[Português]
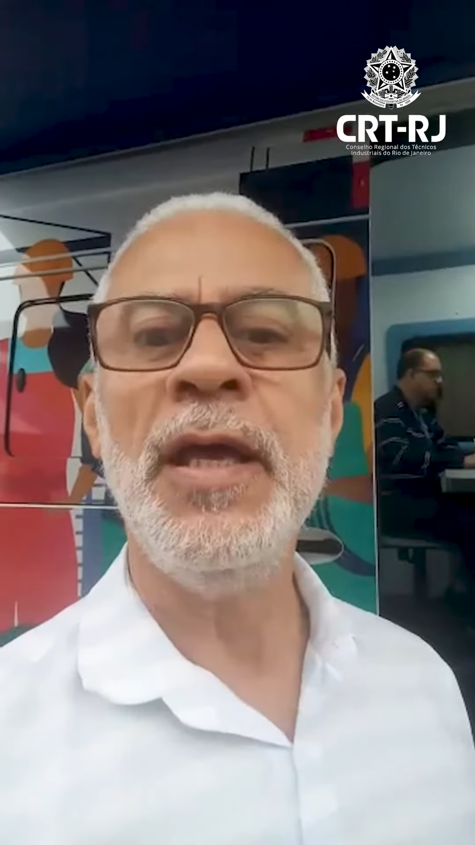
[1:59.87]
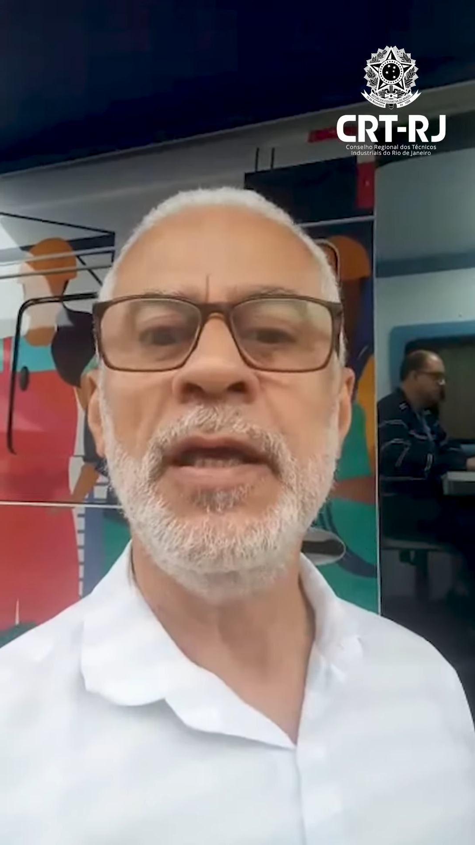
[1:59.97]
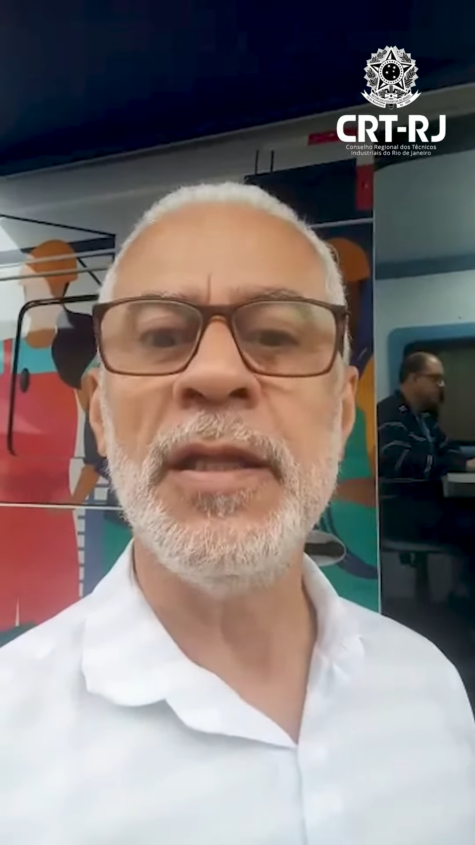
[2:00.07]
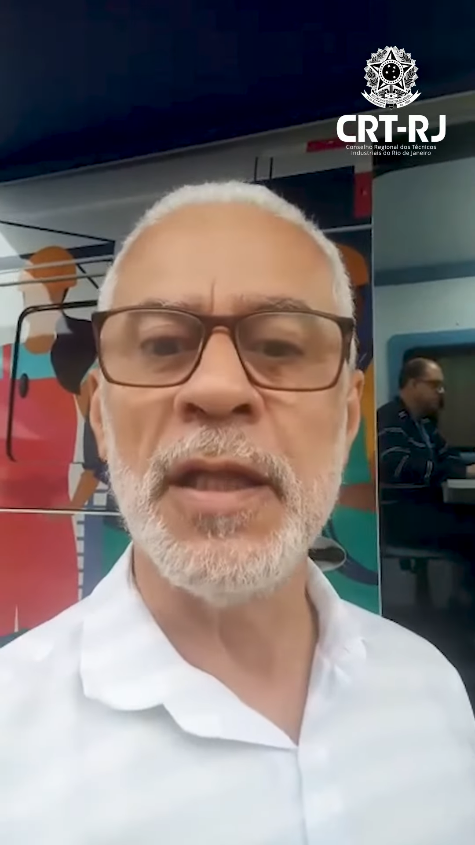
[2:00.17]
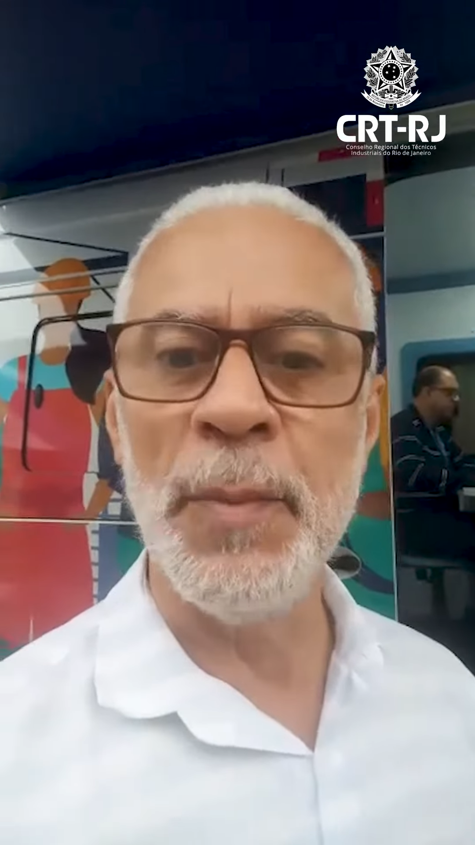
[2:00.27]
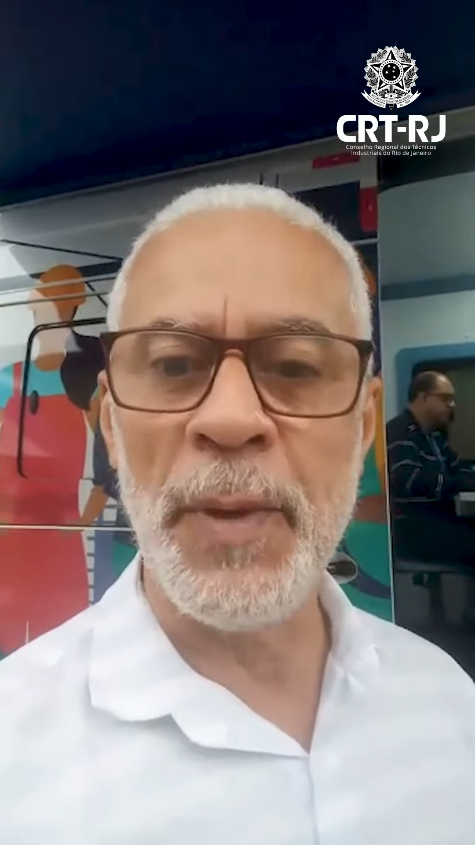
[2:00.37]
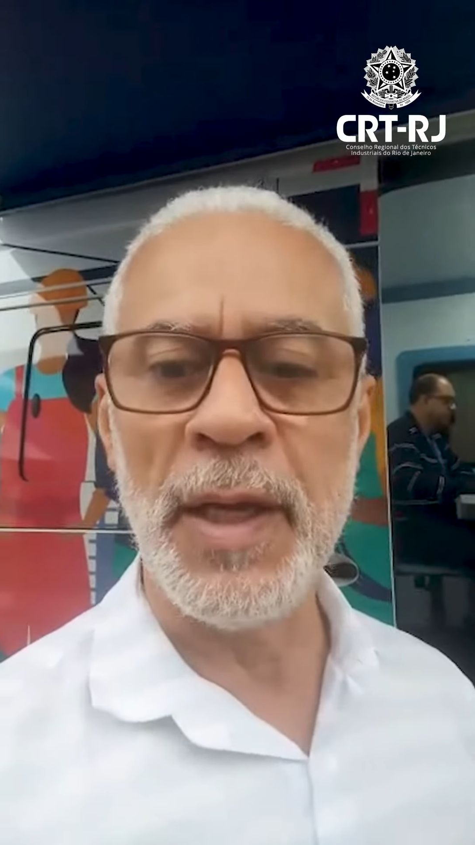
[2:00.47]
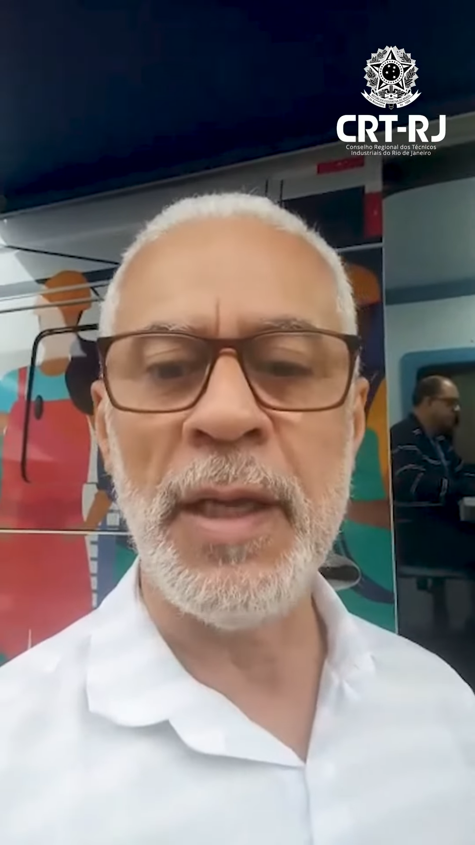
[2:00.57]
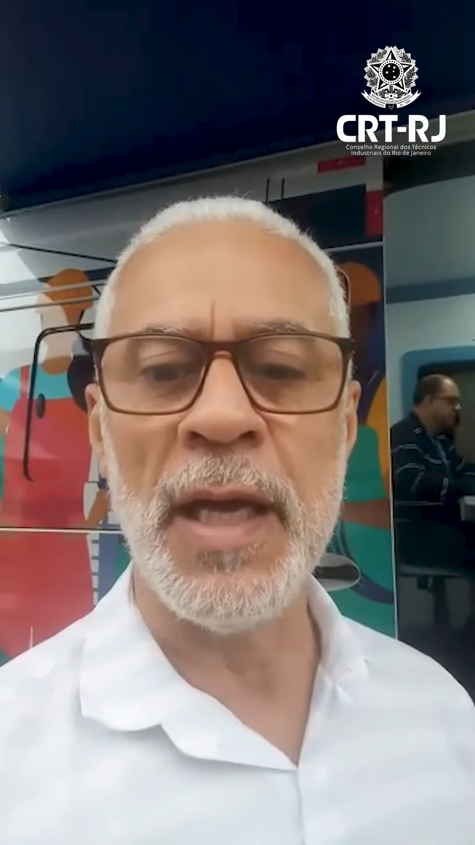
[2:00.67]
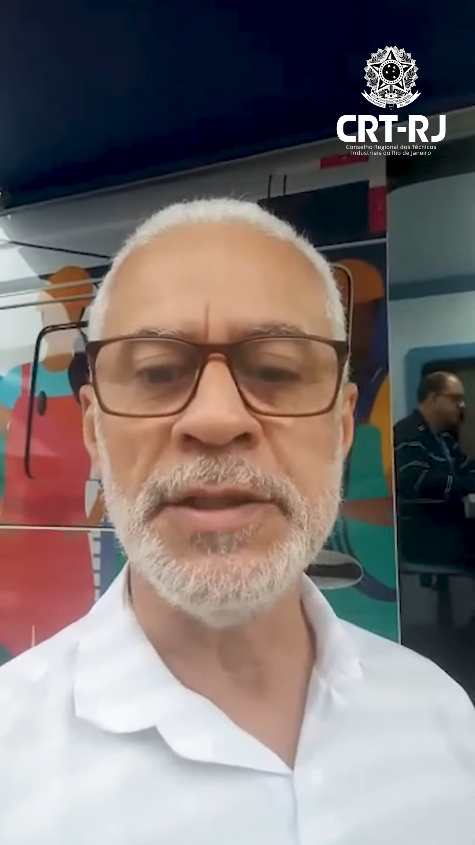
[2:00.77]
e
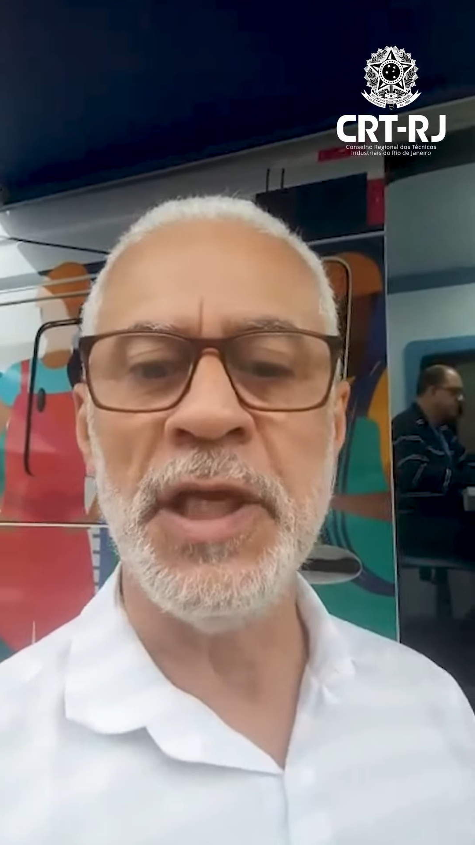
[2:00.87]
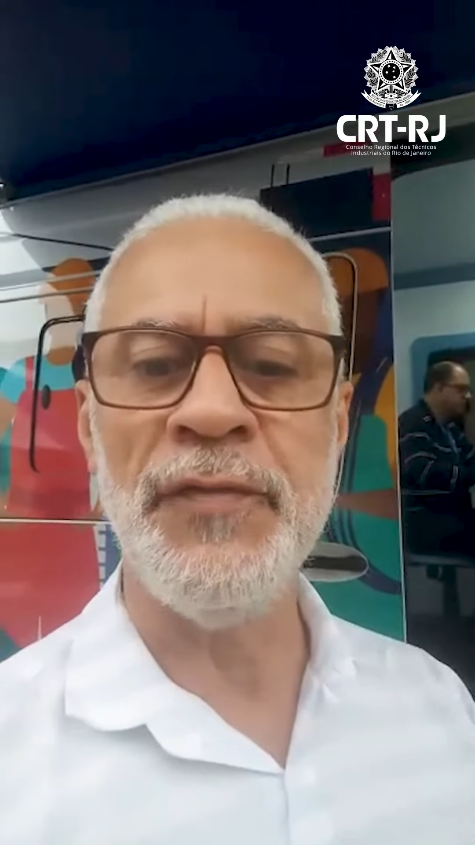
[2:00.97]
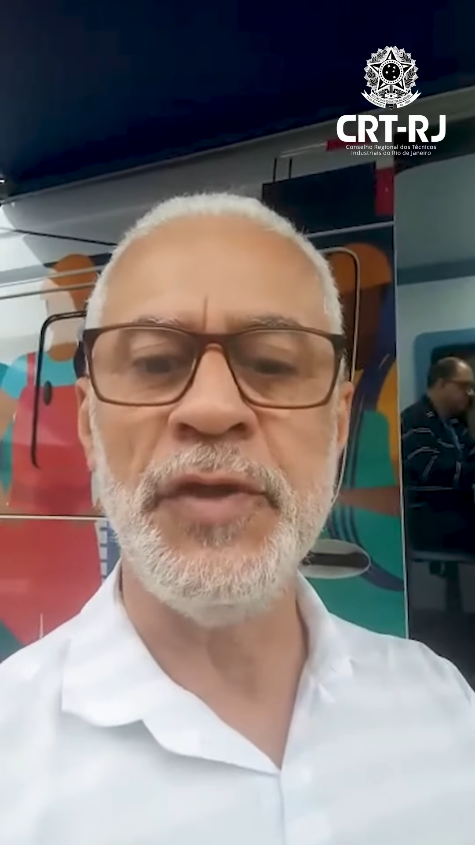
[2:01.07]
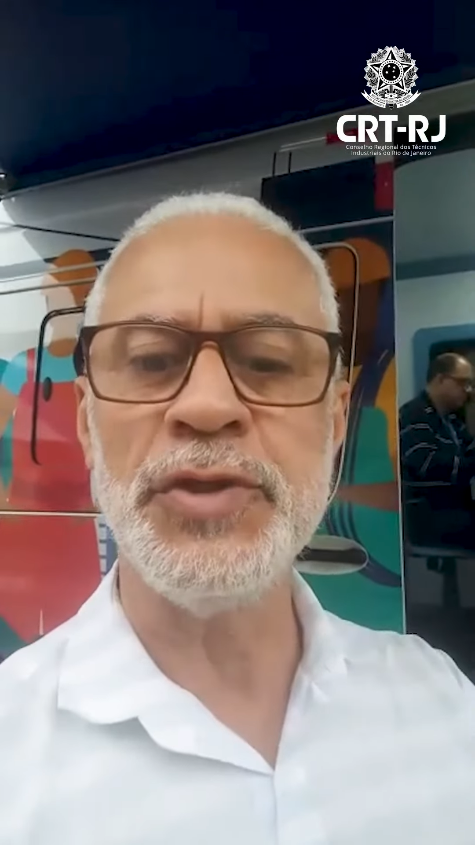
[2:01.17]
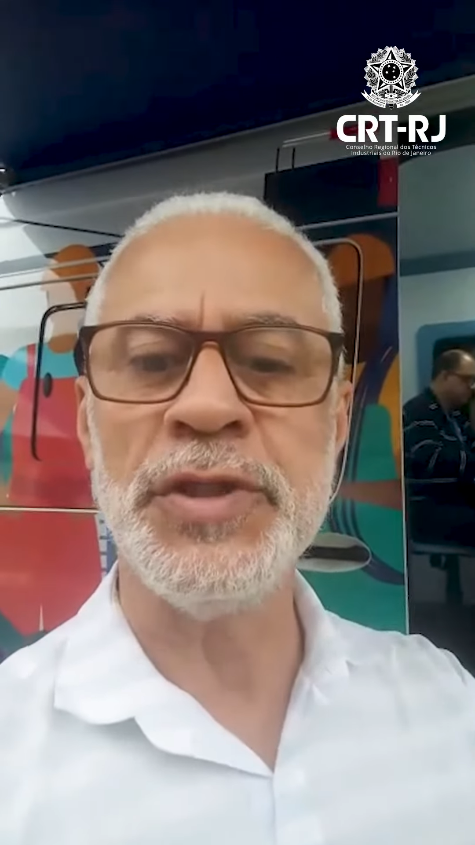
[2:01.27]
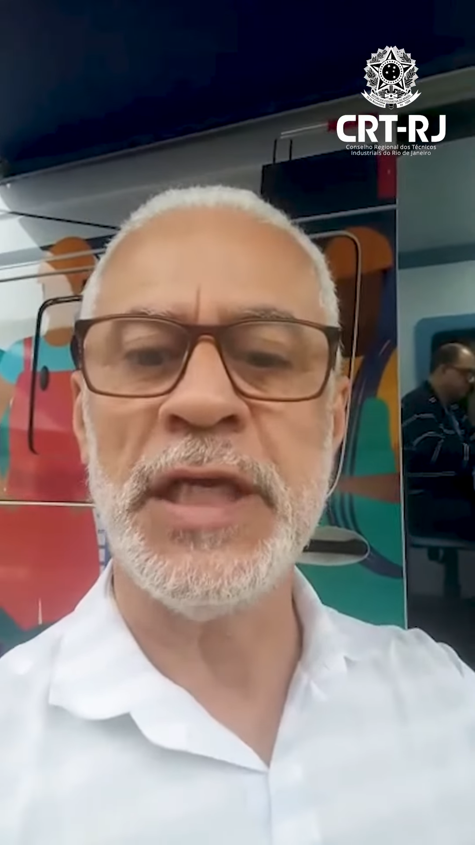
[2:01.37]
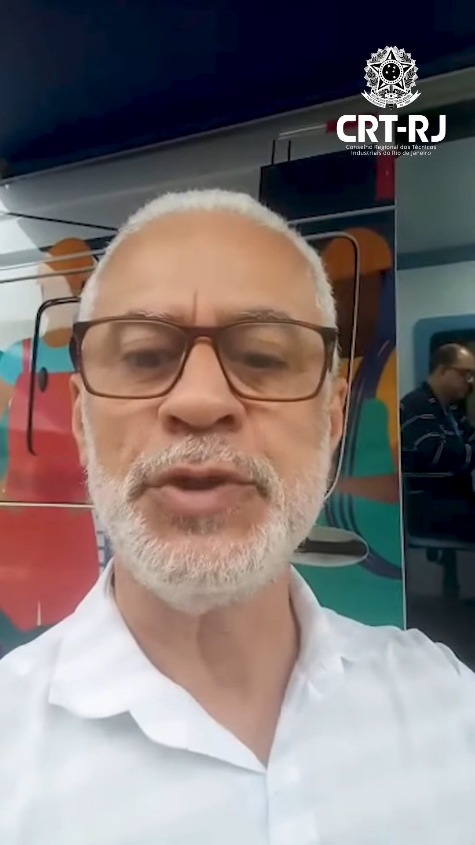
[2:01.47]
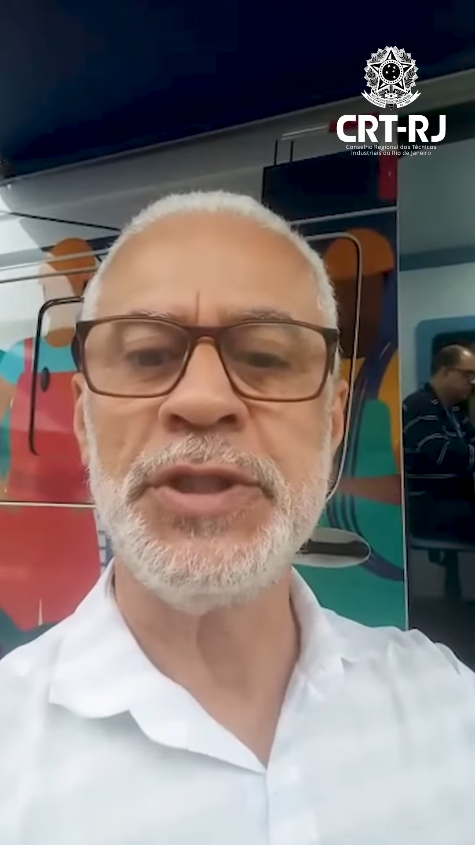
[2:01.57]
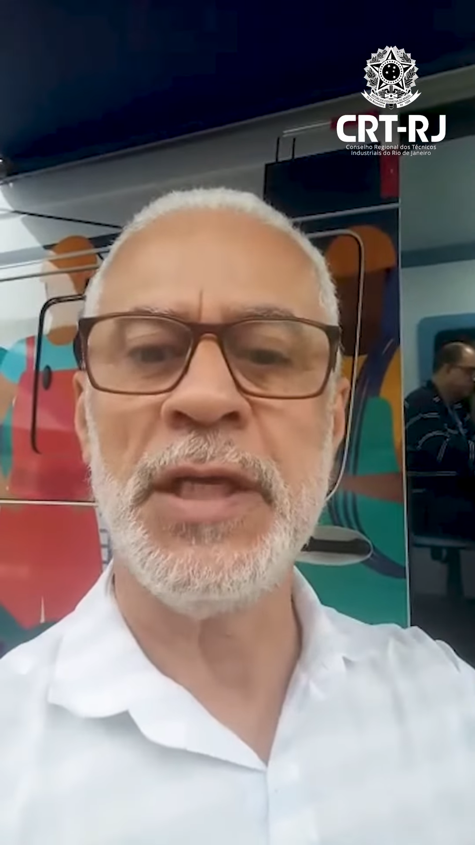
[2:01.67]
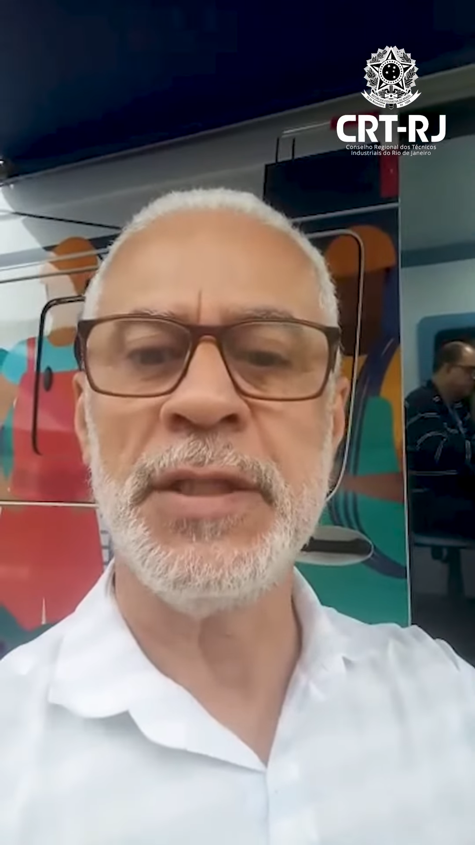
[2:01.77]
também a serviço da
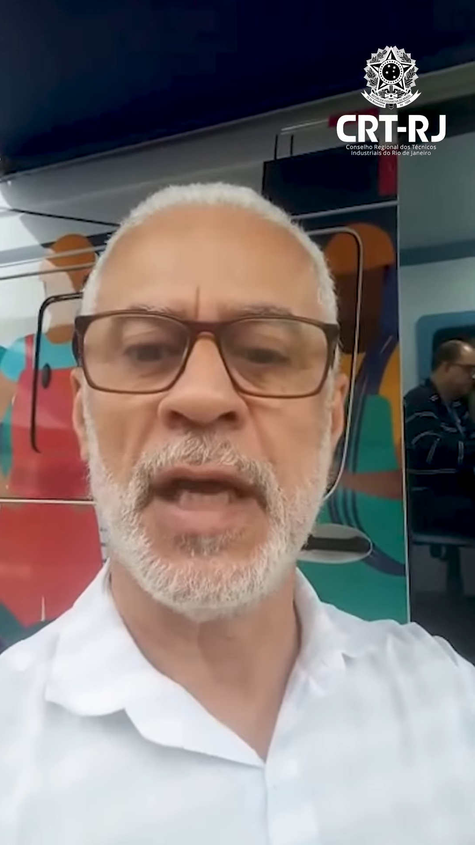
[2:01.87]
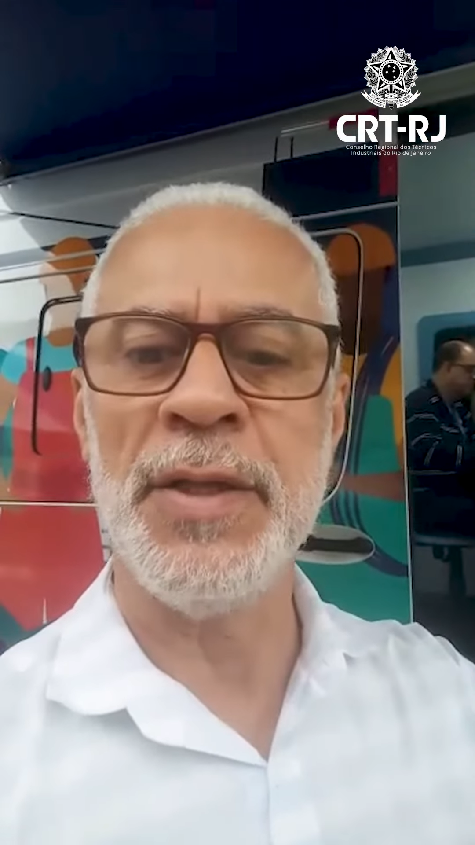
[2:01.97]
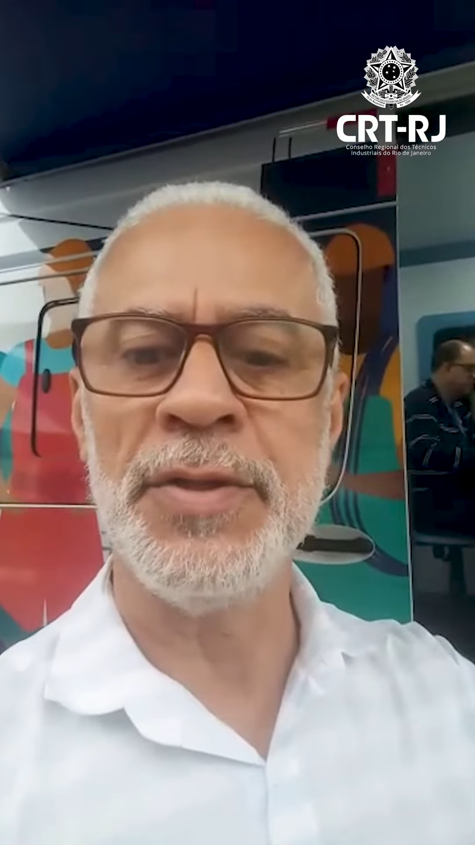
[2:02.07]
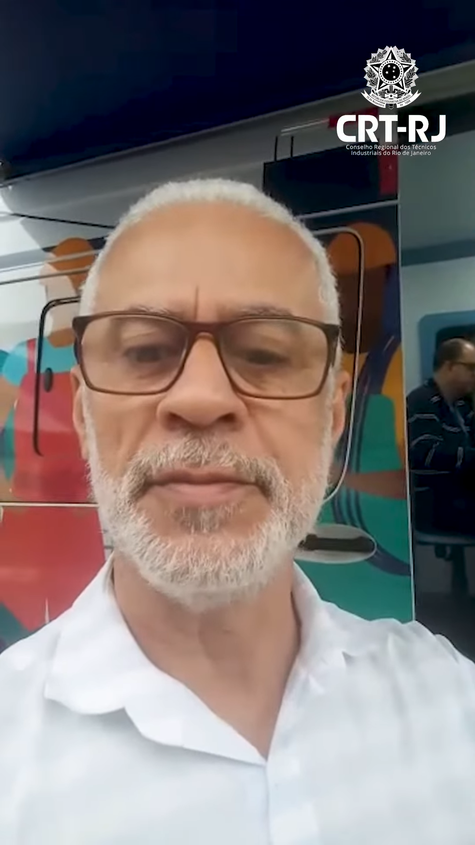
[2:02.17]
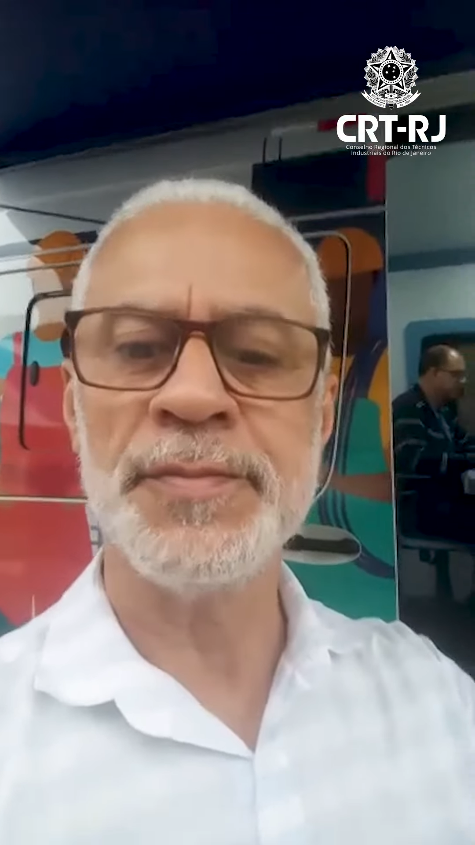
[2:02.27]
sociedade.